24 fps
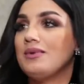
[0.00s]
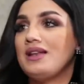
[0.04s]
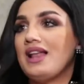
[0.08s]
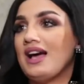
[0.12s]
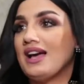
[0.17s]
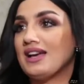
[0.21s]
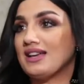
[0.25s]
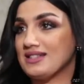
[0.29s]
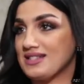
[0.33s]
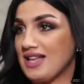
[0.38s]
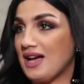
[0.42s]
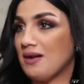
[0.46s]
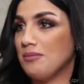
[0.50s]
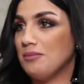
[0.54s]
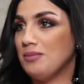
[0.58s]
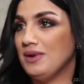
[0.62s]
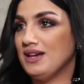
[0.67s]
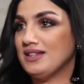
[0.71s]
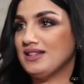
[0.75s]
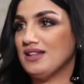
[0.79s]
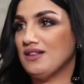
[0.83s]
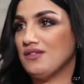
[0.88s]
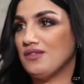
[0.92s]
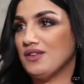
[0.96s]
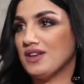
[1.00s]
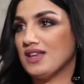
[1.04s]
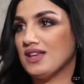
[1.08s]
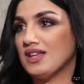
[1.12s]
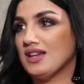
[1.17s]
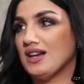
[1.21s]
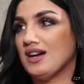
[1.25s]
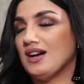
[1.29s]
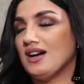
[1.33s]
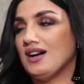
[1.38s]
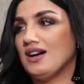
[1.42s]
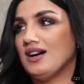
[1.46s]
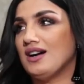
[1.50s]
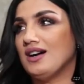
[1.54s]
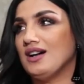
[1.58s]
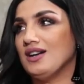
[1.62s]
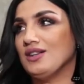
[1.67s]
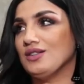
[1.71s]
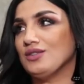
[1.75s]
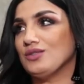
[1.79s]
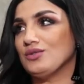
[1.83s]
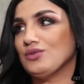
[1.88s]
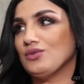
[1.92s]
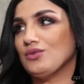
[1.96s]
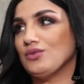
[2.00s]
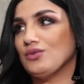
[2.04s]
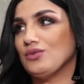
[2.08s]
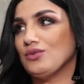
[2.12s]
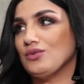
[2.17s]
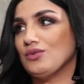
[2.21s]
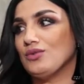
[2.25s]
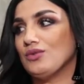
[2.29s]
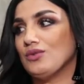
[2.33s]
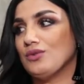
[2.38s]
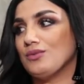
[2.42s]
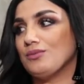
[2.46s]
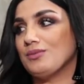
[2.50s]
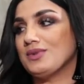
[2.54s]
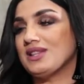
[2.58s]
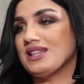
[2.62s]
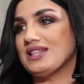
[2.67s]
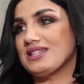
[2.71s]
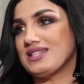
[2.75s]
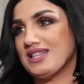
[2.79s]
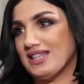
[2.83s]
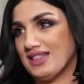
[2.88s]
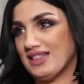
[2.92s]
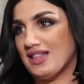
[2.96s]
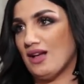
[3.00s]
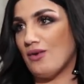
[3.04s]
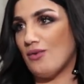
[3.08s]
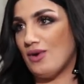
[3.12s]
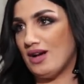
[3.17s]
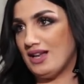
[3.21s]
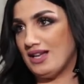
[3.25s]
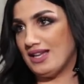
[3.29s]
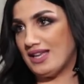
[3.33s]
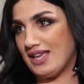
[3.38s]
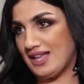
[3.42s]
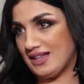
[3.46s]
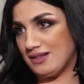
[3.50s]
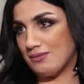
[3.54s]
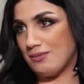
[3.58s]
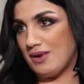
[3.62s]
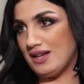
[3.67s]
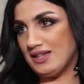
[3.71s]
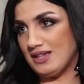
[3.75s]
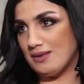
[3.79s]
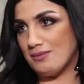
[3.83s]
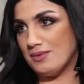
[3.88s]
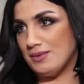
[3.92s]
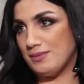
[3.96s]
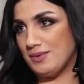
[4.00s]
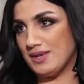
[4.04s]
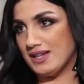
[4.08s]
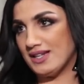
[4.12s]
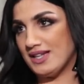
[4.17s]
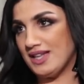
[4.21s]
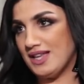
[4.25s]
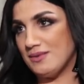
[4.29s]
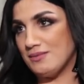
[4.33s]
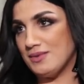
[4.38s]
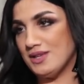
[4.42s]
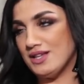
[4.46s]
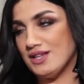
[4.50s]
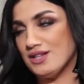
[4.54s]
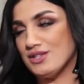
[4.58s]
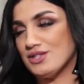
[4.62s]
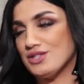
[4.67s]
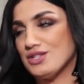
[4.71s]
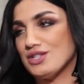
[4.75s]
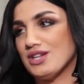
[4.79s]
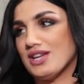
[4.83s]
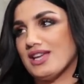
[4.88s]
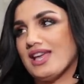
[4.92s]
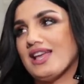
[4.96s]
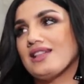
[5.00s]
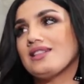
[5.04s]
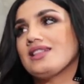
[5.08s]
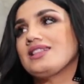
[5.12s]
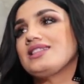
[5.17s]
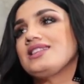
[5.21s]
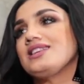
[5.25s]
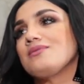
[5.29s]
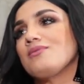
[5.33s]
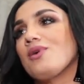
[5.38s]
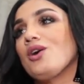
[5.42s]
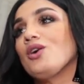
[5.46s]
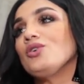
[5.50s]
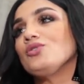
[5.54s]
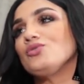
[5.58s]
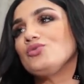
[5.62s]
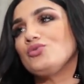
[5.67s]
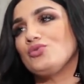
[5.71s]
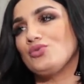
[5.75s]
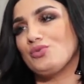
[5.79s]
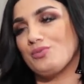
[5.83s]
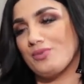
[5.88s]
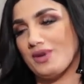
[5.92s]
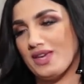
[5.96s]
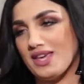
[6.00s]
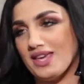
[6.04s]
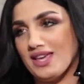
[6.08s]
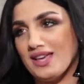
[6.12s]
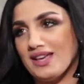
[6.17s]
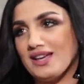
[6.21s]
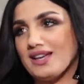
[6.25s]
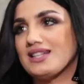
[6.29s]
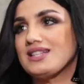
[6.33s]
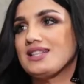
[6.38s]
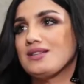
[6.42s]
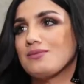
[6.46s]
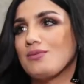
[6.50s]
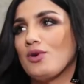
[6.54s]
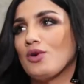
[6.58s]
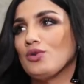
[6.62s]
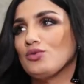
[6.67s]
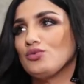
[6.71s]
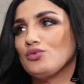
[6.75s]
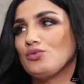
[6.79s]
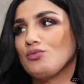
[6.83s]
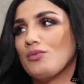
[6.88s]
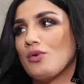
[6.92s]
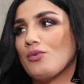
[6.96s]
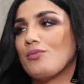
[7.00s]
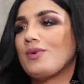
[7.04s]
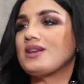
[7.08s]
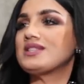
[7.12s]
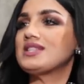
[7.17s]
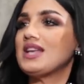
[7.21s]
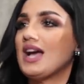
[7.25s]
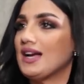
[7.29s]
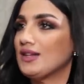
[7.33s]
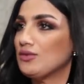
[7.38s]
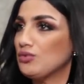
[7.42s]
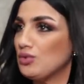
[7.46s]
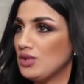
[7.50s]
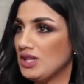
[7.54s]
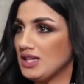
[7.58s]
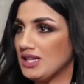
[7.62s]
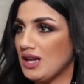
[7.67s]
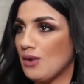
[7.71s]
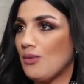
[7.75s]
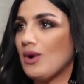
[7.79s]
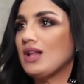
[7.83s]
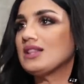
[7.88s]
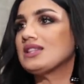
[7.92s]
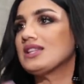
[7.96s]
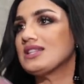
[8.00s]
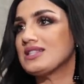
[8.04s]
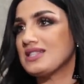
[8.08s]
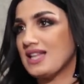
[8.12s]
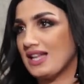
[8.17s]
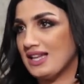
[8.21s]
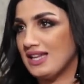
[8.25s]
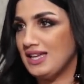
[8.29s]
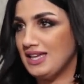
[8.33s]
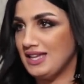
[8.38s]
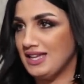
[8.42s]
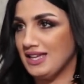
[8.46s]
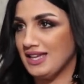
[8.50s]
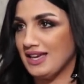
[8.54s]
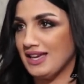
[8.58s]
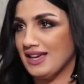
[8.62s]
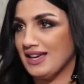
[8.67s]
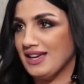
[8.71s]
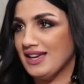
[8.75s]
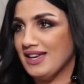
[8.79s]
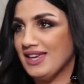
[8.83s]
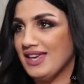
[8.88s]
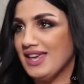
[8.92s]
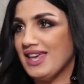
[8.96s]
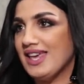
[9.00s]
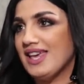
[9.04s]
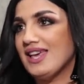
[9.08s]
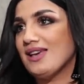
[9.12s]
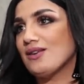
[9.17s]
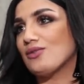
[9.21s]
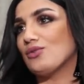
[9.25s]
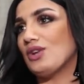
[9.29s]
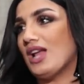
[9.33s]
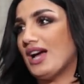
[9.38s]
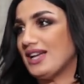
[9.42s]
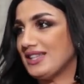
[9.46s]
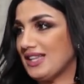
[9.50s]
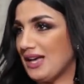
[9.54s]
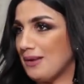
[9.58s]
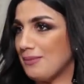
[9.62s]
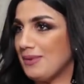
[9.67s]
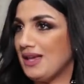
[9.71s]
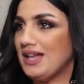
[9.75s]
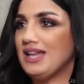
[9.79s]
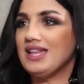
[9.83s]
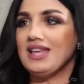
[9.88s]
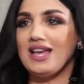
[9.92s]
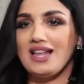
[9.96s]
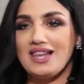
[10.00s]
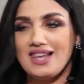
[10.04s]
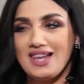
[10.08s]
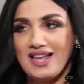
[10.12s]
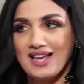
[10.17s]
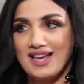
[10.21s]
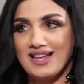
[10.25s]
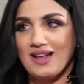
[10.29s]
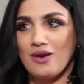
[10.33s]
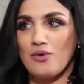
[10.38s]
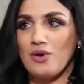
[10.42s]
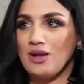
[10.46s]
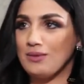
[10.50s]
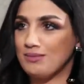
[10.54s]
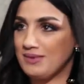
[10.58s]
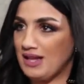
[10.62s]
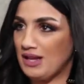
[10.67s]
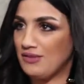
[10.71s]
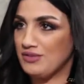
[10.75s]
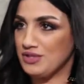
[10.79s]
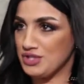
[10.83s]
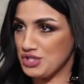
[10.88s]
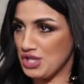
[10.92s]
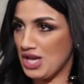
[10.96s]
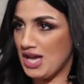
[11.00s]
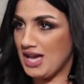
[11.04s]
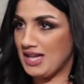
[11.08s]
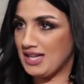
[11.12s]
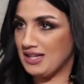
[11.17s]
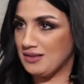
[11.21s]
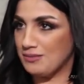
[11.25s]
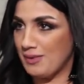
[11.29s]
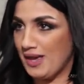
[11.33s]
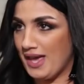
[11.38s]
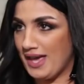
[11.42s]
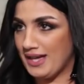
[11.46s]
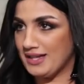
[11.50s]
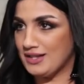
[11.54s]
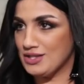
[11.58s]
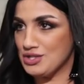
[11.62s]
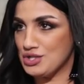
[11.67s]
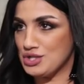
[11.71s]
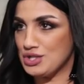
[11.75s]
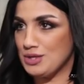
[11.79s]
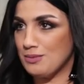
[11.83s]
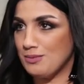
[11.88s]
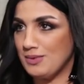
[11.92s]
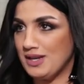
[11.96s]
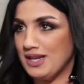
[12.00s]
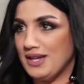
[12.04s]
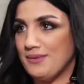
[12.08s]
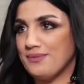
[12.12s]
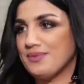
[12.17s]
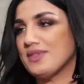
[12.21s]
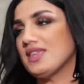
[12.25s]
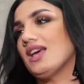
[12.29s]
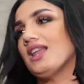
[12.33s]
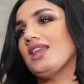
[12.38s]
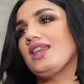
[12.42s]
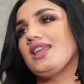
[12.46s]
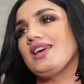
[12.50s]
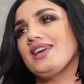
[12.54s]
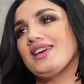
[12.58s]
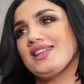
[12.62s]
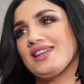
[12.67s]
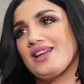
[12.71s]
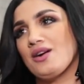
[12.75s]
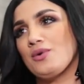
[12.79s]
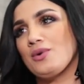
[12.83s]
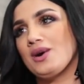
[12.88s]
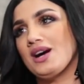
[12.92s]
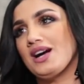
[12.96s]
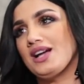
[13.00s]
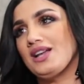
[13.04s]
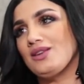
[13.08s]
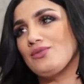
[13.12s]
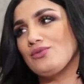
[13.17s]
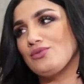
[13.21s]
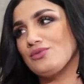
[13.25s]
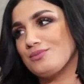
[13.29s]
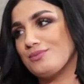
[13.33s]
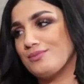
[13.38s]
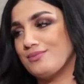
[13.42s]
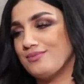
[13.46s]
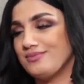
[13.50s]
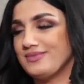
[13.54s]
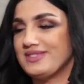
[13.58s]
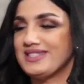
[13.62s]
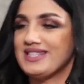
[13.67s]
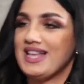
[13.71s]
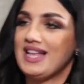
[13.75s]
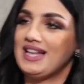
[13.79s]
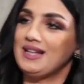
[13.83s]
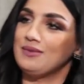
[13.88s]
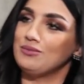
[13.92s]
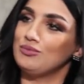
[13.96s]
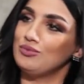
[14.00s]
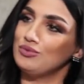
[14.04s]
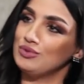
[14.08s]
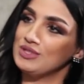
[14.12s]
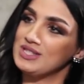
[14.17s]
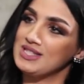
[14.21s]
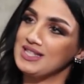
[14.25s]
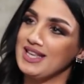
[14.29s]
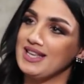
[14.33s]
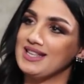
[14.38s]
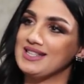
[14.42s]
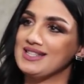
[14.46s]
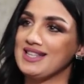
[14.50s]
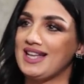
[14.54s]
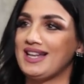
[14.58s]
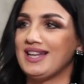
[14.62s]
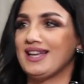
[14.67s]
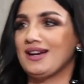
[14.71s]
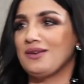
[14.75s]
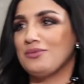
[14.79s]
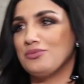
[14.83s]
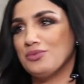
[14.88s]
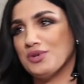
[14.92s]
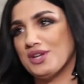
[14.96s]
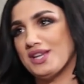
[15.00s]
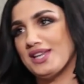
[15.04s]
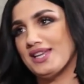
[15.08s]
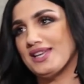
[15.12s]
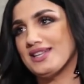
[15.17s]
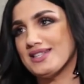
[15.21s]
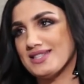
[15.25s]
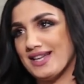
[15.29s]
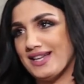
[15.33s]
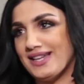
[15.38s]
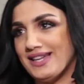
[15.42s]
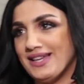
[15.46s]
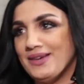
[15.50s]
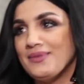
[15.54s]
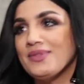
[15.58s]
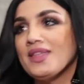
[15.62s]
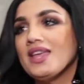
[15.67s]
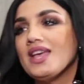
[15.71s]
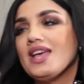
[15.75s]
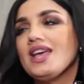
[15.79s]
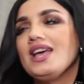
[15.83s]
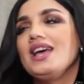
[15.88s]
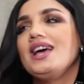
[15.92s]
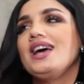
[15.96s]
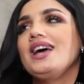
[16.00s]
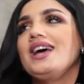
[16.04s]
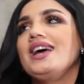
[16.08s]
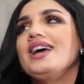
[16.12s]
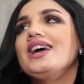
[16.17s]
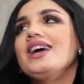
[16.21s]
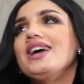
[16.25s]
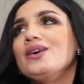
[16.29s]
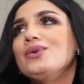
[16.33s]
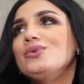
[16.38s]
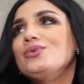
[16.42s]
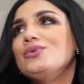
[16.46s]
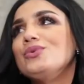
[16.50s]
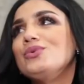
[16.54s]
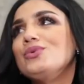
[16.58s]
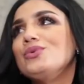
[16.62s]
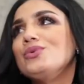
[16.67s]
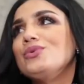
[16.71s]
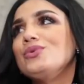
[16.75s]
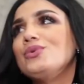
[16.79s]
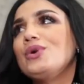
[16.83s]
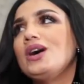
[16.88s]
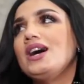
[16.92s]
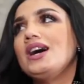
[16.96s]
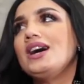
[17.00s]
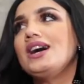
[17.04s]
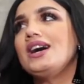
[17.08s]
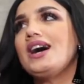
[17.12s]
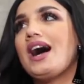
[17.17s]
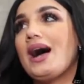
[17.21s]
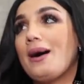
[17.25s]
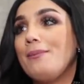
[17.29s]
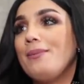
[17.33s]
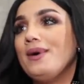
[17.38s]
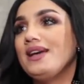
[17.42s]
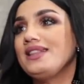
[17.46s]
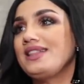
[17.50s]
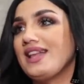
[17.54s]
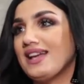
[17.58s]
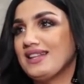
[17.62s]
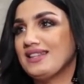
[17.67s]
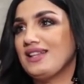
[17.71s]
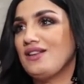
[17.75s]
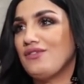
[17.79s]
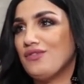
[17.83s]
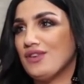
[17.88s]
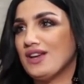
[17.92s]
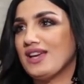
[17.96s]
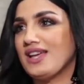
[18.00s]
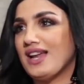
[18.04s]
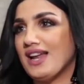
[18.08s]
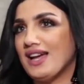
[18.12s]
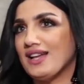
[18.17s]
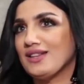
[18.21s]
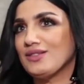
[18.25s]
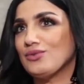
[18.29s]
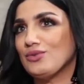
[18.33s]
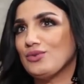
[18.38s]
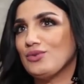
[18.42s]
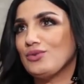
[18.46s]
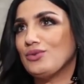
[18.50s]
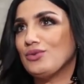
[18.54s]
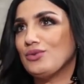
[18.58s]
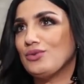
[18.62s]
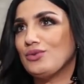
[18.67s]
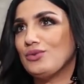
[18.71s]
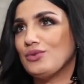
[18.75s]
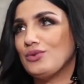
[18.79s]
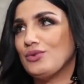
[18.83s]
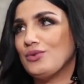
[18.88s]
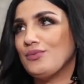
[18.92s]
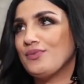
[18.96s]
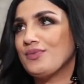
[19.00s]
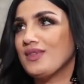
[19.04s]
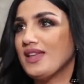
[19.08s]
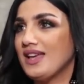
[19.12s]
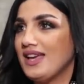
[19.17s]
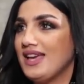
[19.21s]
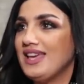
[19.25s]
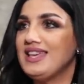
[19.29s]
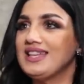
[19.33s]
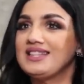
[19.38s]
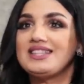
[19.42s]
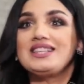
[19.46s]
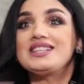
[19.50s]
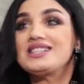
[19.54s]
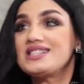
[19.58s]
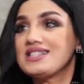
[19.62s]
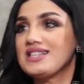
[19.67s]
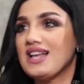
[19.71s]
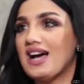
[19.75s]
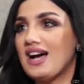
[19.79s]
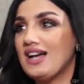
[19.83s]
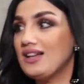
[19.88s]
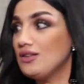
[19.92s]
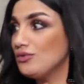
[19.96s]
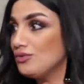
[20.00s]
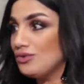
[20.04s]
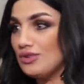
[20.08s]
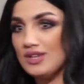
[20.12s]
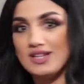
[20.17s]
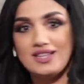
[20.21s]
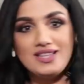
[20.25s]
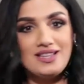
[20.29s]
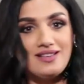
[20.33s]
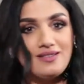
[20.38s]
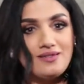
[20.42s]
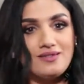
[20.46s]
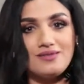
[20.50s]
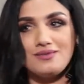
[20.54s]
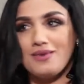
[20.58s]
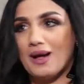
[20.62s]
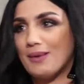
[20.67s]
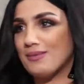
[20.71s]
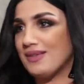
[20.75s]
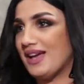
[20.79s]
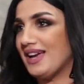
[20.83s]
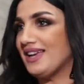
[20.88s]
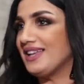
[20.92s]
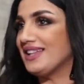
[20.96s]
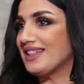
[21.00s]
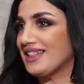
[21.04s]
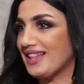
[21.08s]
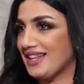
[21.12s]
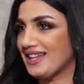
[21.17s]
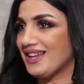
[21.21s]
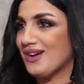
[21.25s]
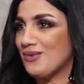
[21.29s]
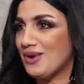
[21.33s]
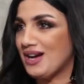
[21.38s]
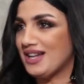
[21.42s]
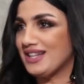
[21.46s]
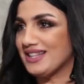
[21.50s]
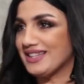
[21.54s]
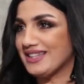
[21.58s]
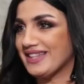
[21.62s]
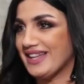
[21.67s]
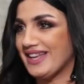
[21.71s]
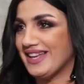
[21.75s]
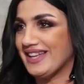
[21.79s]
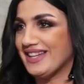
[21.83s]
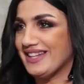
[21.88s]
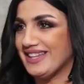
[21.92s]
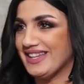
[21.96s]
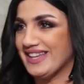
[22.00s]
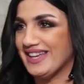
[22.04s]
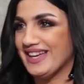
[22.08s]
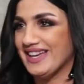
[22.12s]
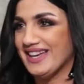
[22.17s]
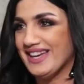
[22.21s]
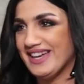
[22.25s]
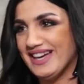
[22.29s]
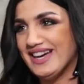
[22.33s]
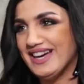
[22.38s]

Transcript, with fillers: بالعكس حبيت الفكره انه مثل ست نوال اللي كانت معنا بالبرنامج ومهضومه كثير مهضومه كثير مهضومه وبس يعيطوا لي نوال تنزل هي بكون حدا عم بيقول لي يلا يا نوال بتعرفي انشهرت بهيدي الجمله يلا يا نوال ونزلي بوسه نزلي غمره نزلي وحبيت هيدي الفكرة انه هي تنزل يقولوا هي عم عيط لنوال تاني